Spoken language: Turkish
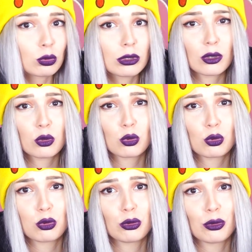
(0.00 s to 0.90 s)
çok güzel
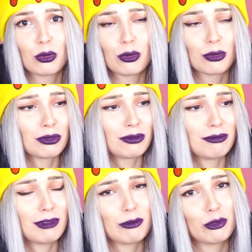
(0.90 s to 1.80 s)
gözüküyor.
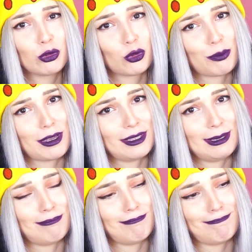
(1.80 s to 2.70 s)
Ben bunu çok
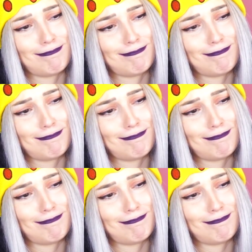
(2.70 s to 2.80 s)
beğendim.